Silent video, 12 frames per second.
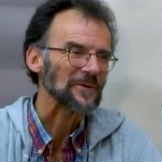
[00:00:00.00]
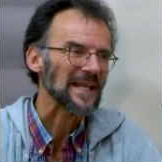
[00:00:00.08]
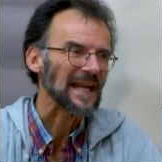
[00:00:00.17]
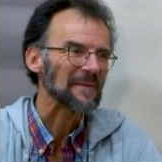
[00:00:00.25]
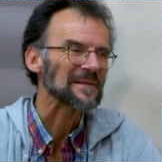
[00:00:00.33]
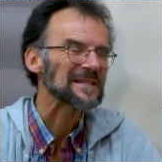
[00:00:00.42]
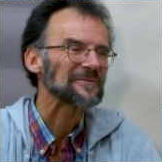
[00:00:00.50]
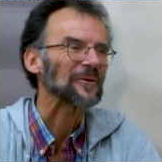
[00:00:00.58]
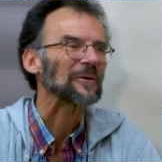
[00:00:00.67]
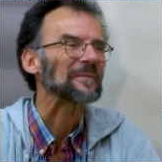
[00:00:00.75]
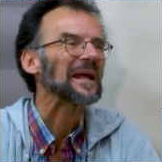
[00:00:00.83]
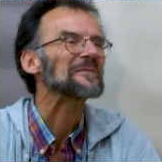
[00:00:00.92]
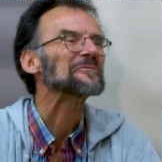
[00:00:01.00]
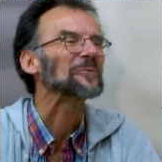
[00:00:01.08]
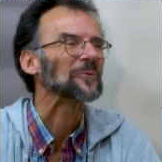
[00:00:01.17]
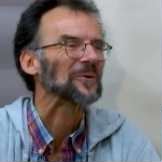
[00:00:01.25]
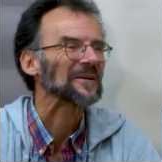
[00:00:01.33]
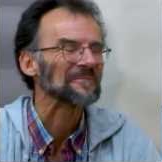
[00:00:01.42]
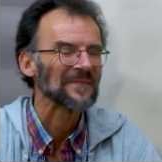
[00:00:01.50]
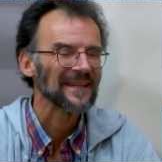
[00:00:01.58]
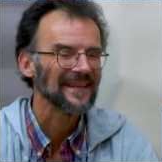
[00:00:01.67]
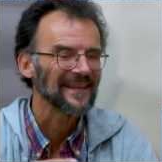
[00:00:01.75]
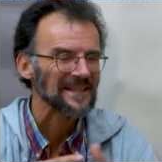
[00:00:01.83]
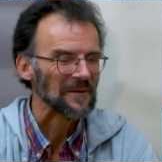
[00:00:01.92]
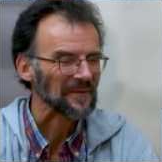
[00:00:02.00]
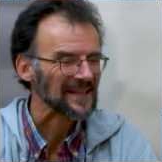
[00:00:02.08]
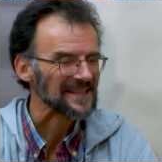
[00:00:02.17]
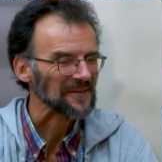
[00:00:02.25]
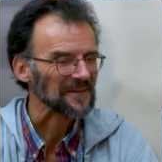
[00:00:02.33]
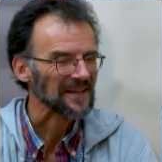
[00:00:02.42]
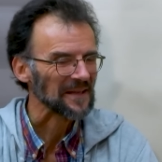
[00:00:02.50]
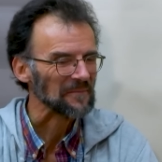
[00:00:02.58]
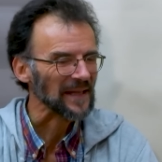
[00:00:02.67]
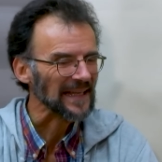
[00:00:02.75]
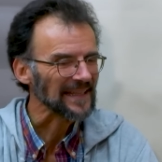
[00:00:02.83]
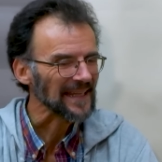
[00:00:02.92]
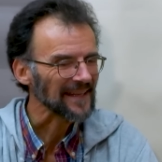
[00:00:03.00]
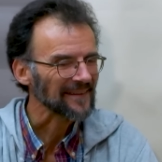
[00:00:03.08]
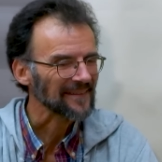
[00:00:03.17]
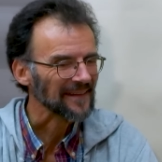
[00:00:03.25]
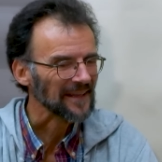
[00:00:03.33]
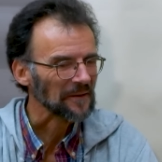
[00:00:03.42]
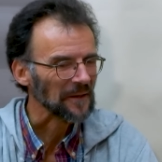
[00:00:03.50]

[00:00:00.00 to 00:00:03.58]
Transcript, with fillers: neue Lebensformen hervor. Ich habe gesagt, äh, Benedikt,